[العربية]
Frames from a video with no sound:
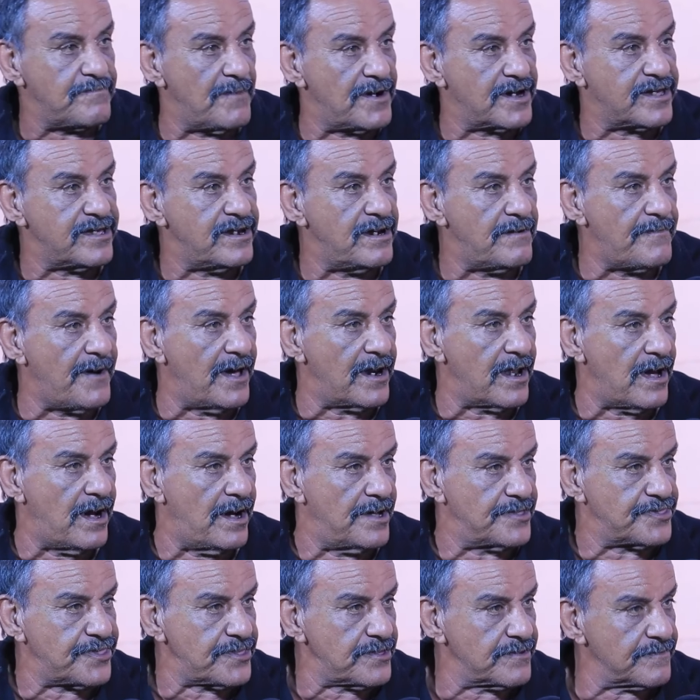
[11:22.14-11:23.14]
ماكينه مال
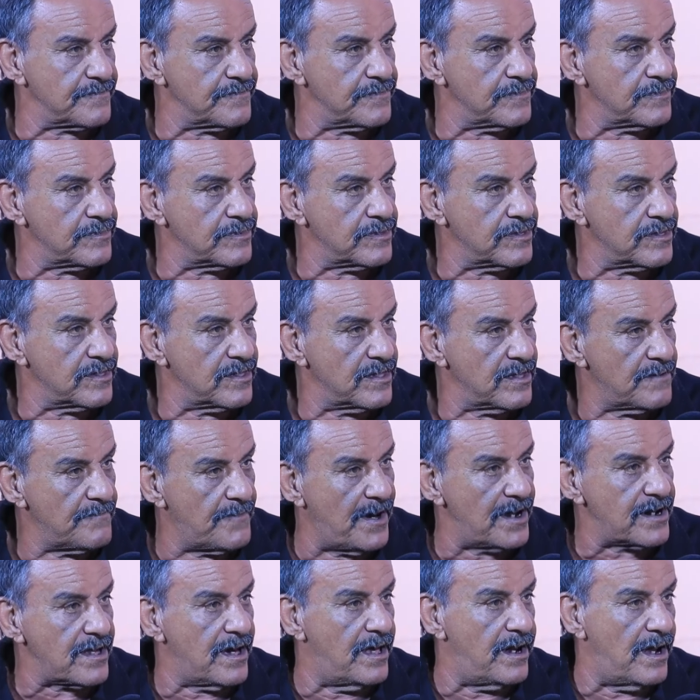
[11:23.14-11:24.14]
غاز
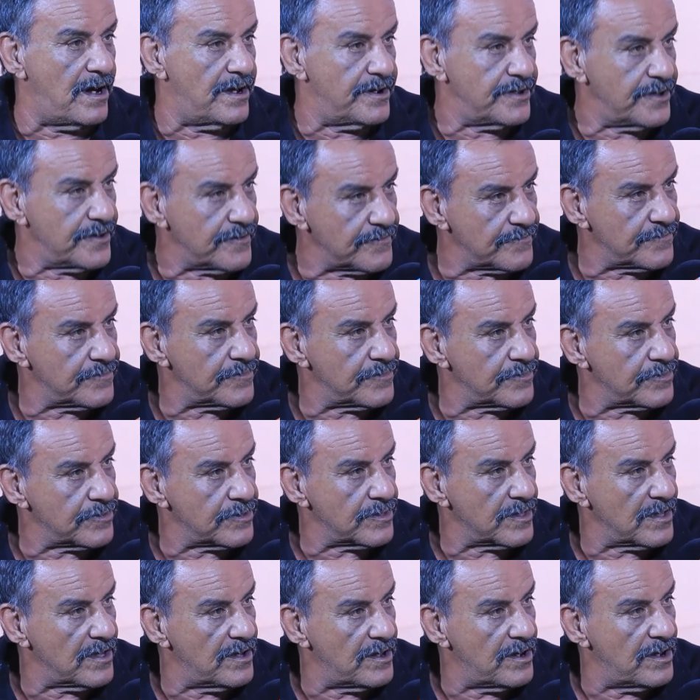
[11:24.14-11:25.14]
مال قناني اي
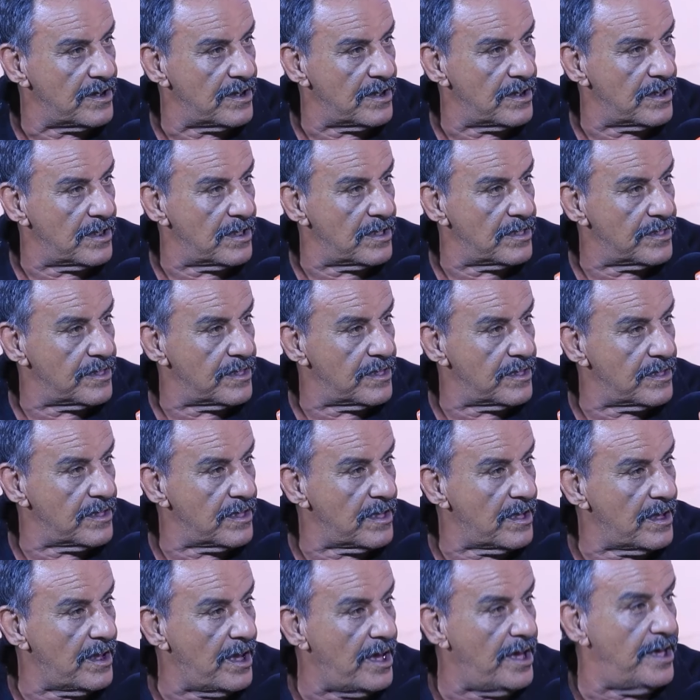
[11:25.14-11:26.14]
ماكينه مال غاز مال
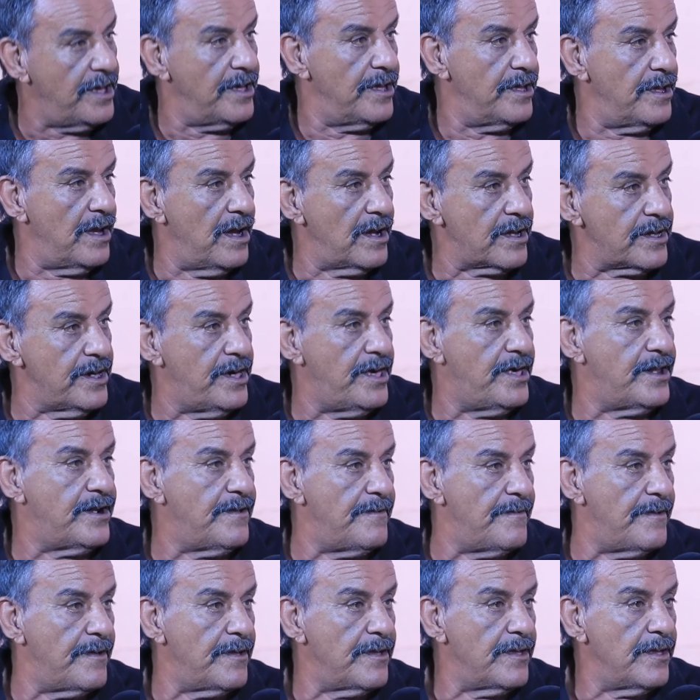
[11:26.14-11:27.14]
قناني اي
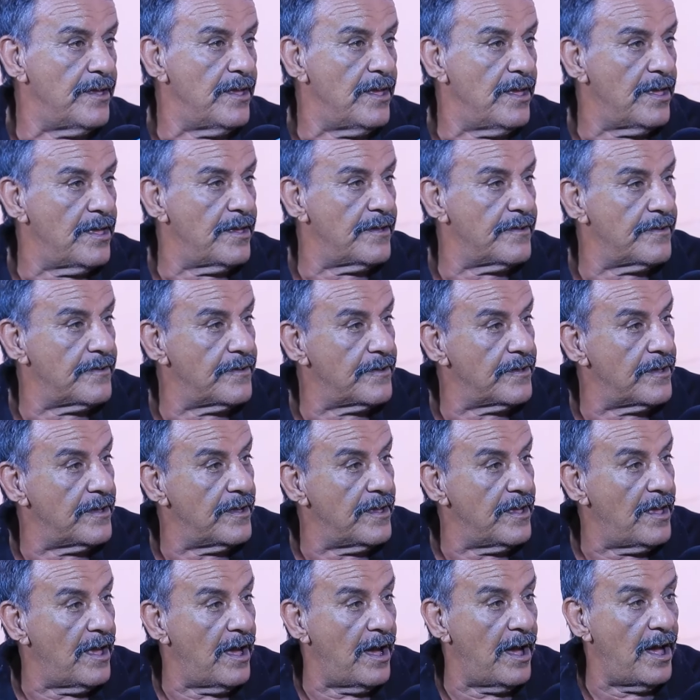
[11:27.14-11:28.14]
تشتغل تشتغل
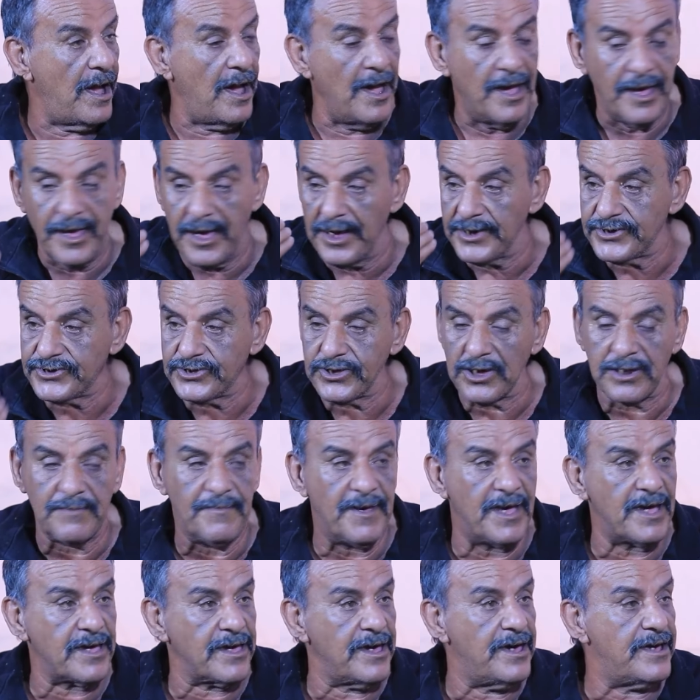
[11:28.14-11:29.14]
بيها هاي اي اشتغل
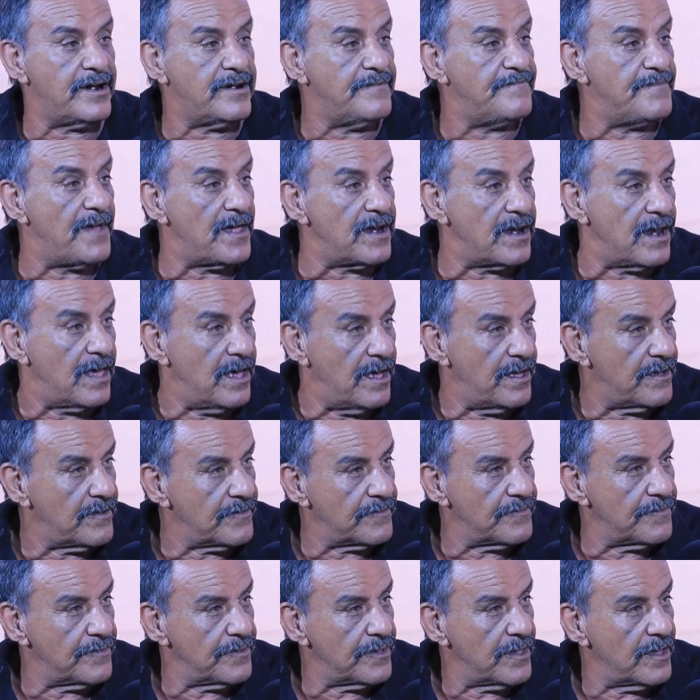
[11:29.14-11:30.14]
بيها خير من الله
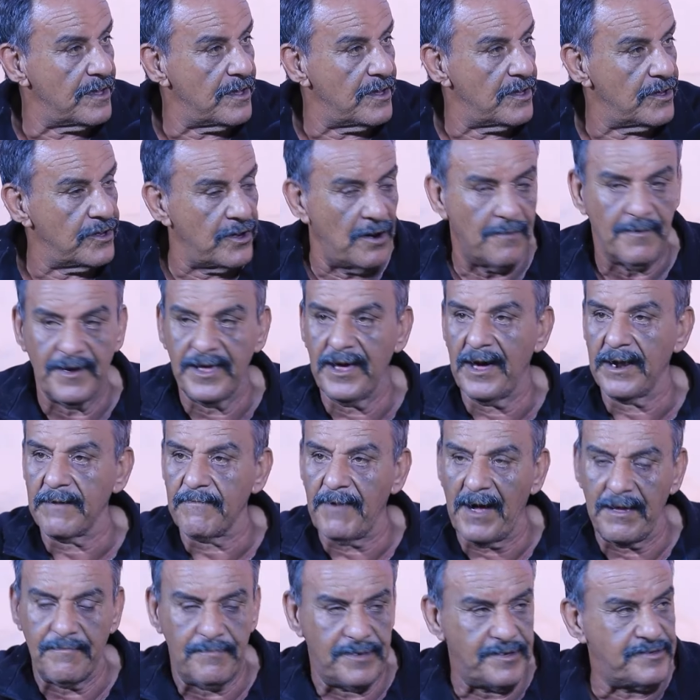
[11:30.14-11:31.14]
اي يومي
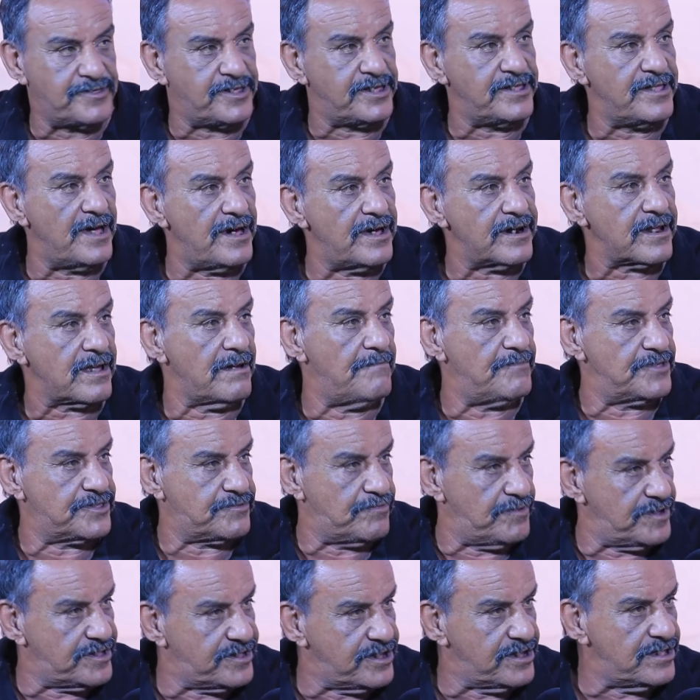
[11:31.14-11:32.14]
400 دينار
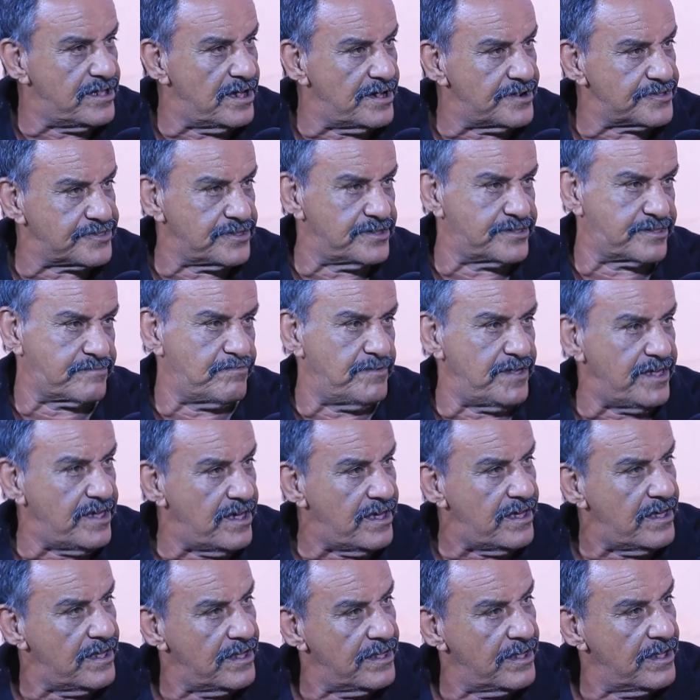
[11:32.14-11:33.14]
500 دينار
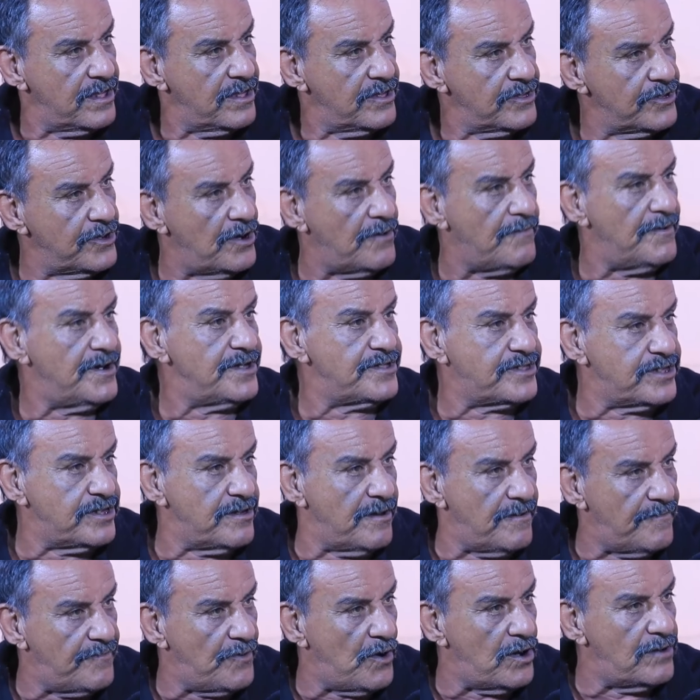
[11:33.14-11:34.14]
600 أي. يومي
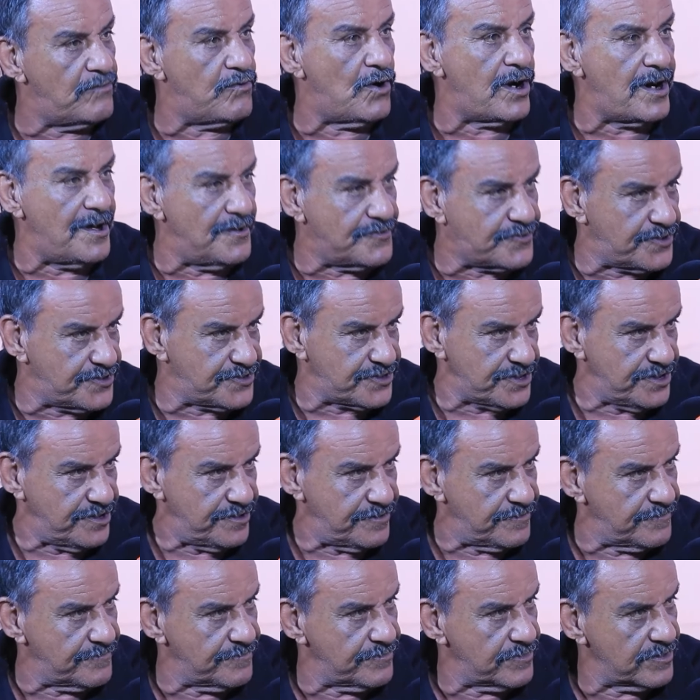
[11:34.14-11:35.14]

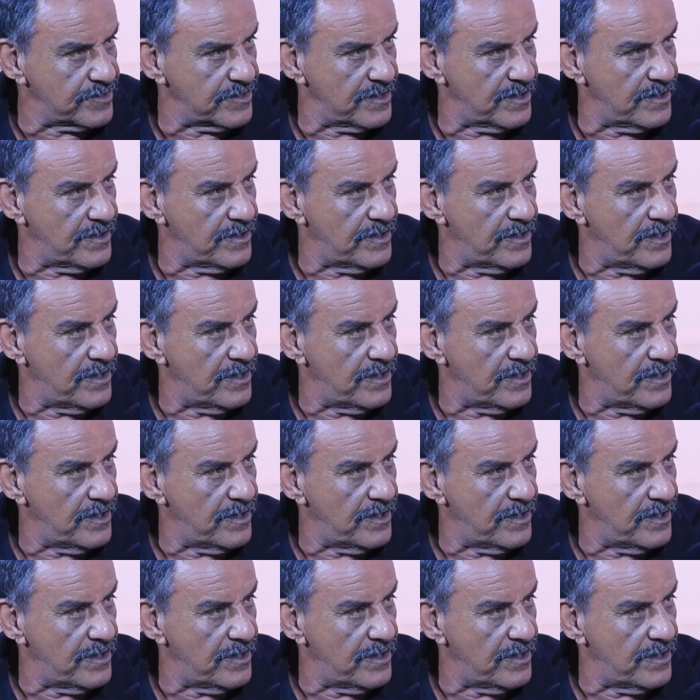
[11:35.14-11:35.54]
91 اي